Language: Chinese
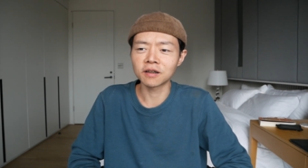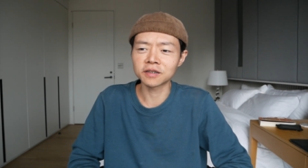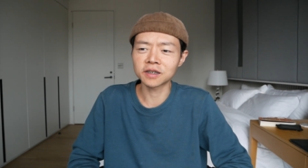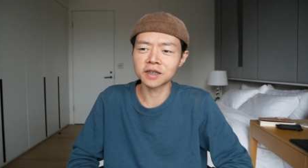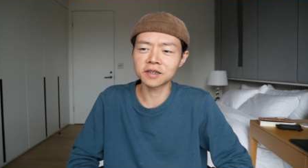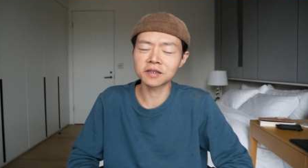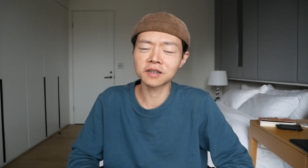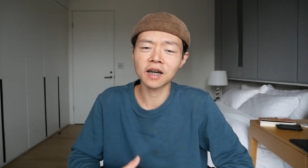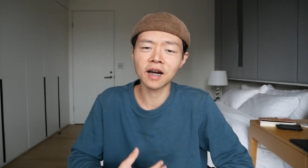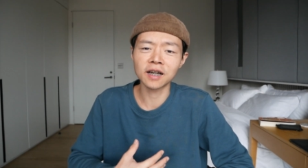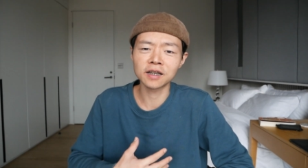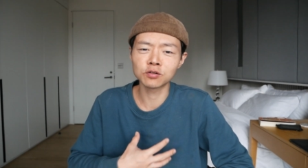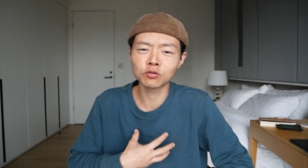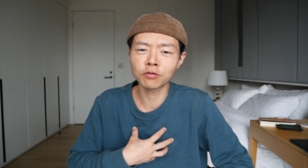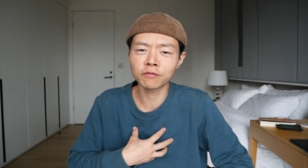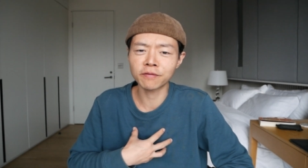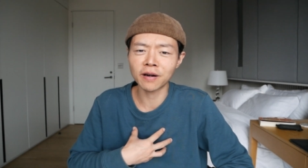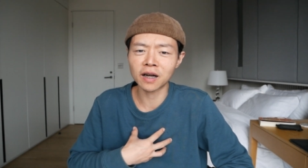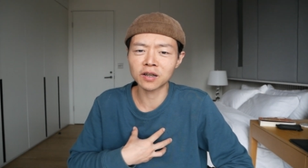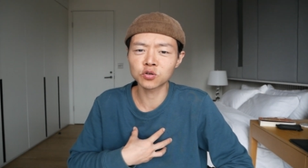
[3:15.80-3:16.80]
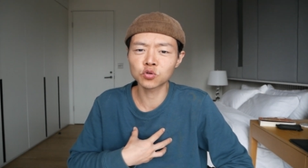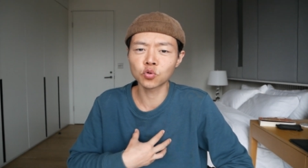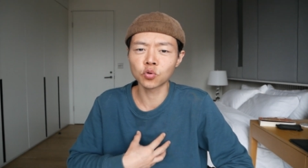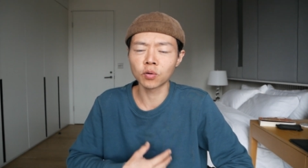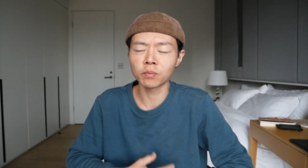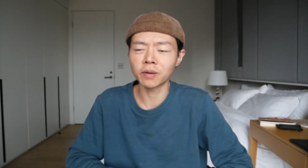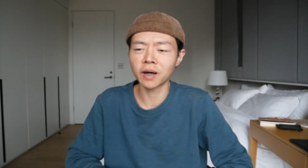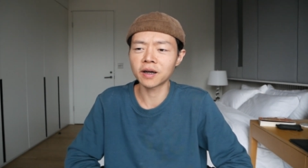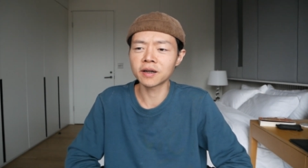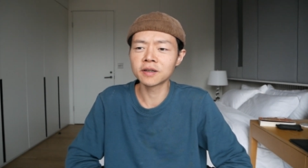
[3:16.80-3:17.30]
但是它还是会发作
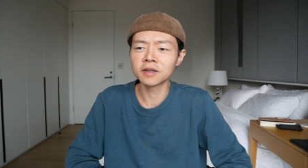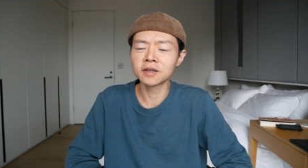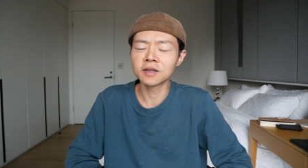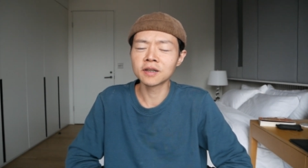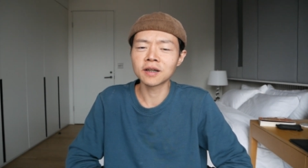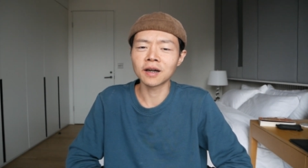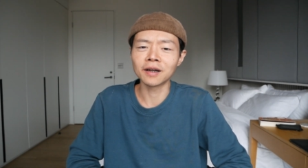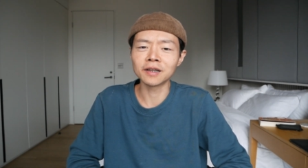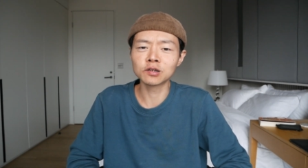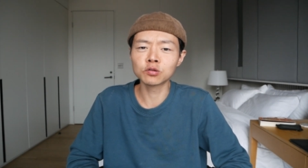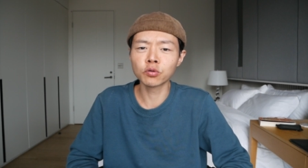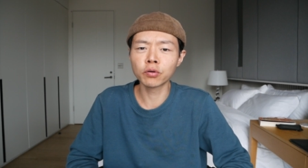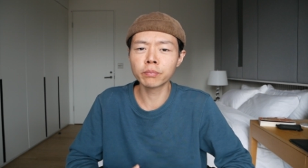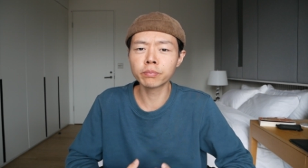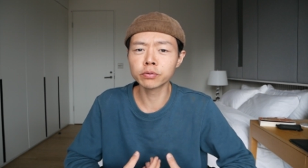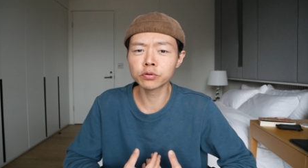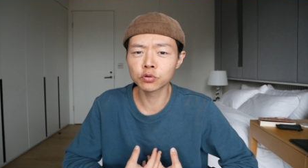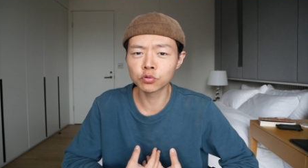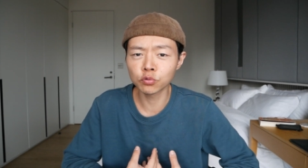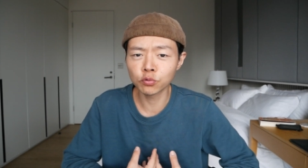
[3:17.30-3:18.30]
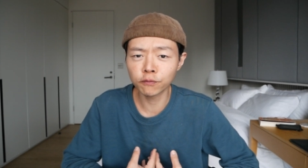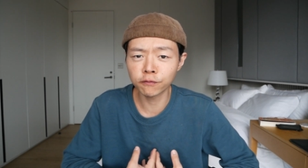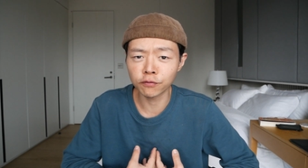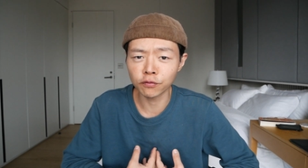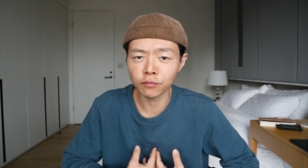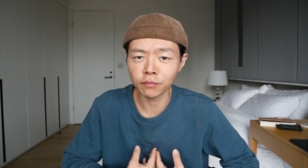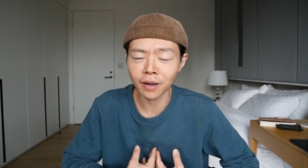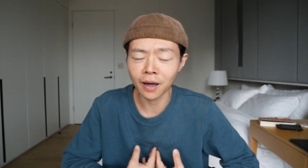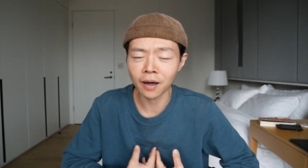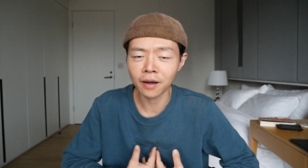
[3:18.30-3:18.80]
嘛，还是会不舒
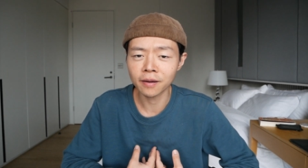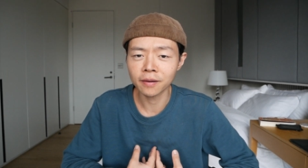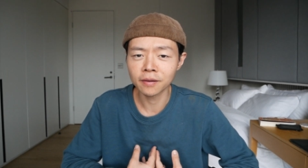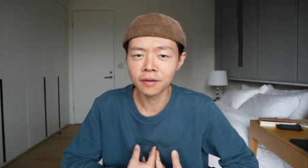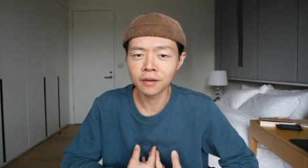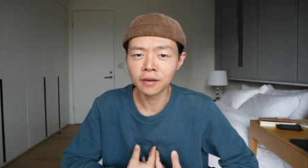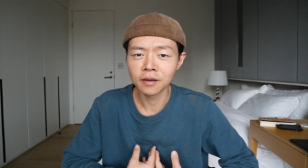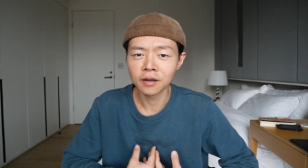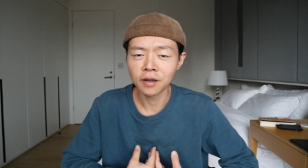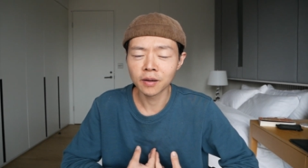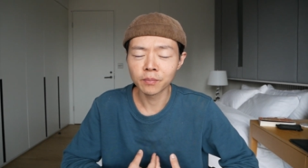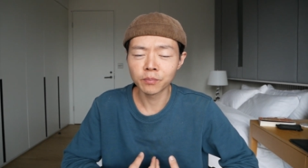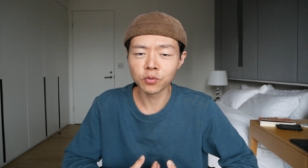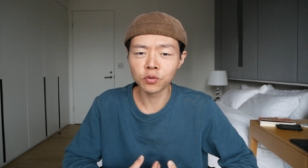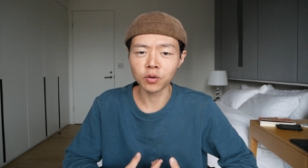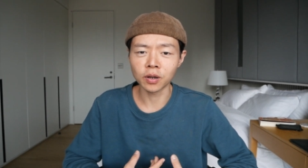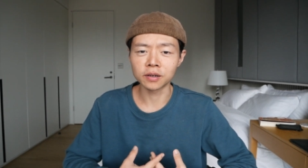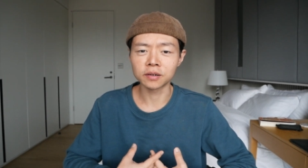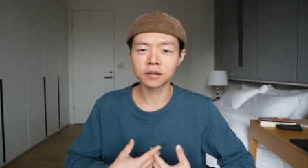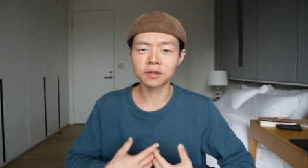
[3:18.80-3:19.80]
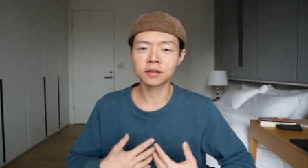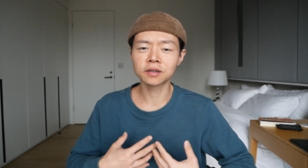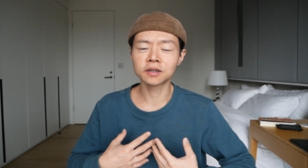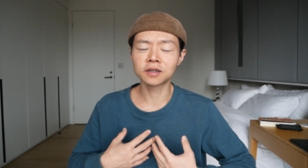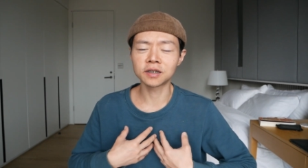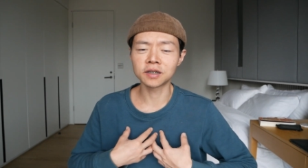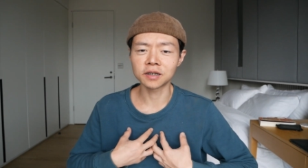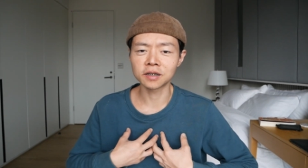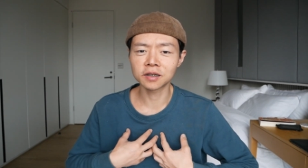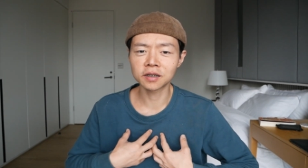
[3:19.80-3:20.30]
服嘛。不管是
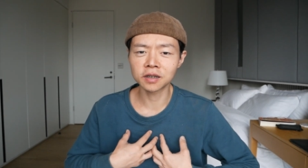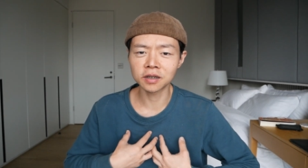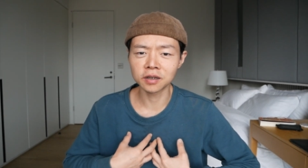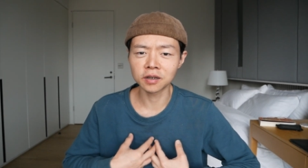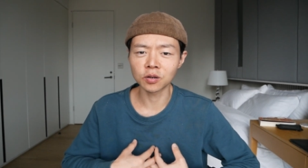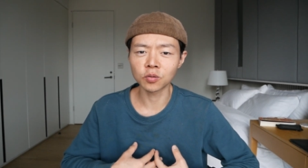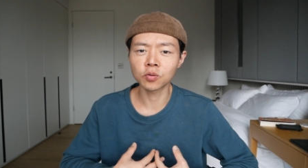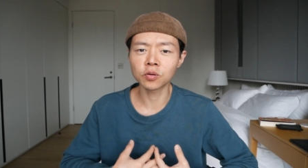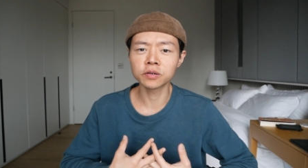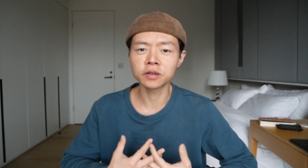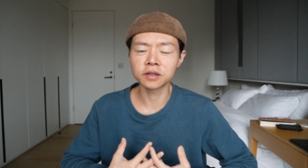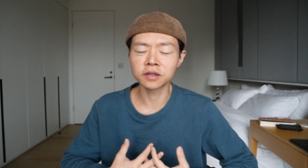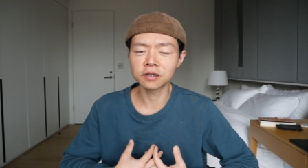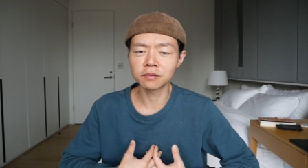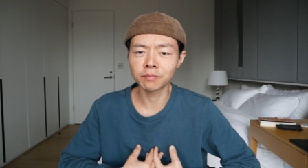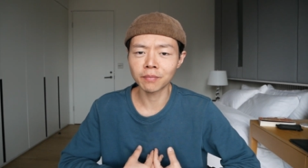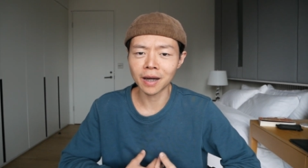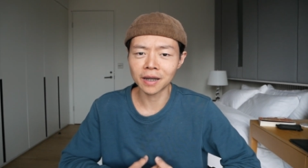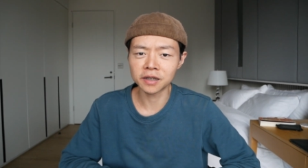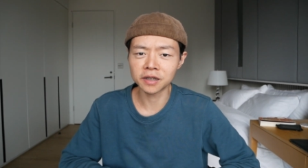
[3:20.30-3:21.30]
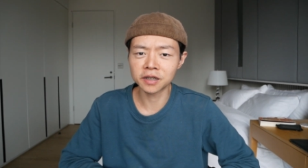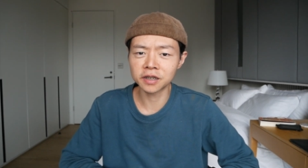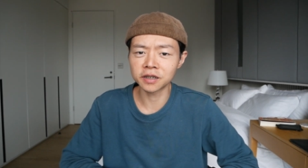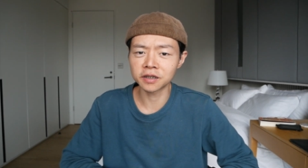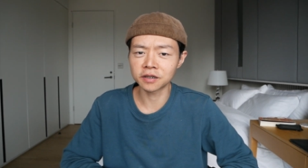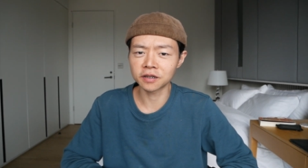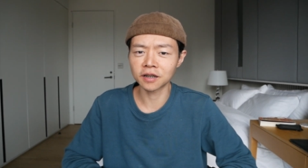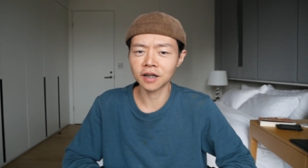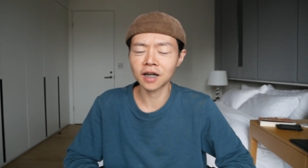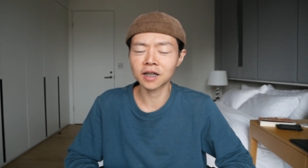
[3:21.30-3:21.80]
急性的或者是慢性
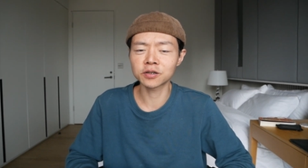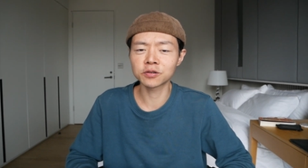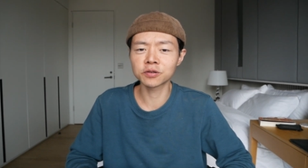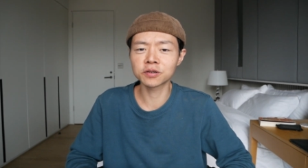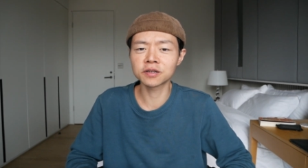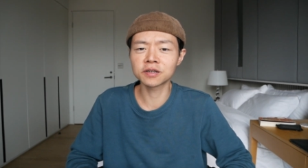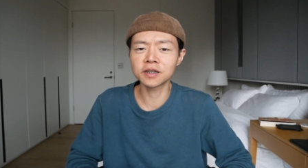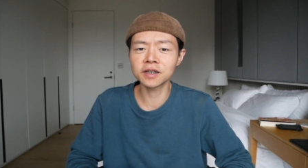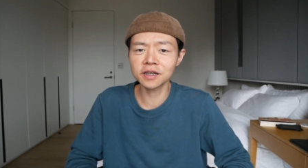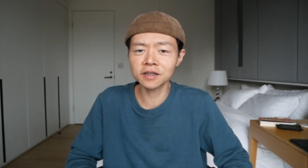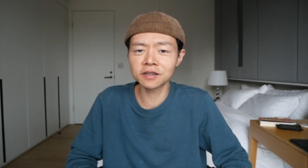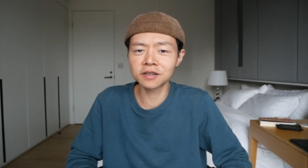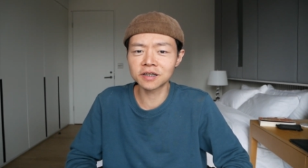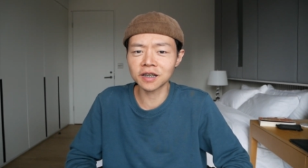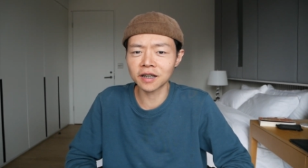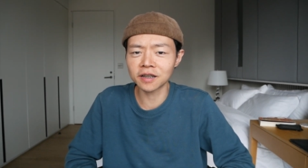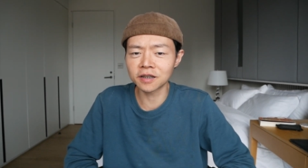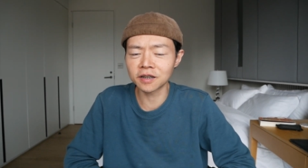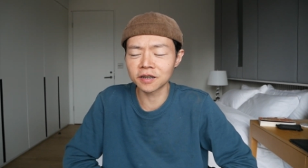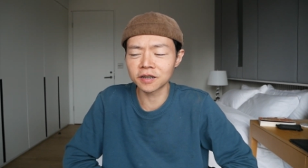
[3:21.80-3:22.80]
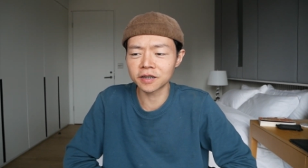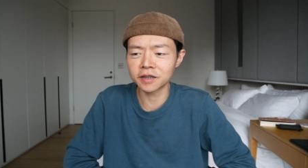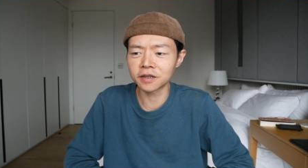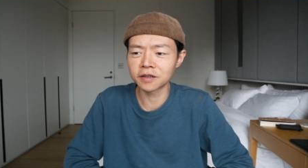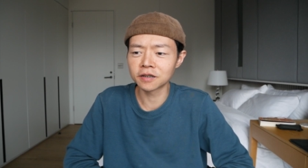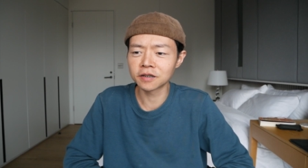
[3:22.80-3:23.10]
的，它就是一直在那里。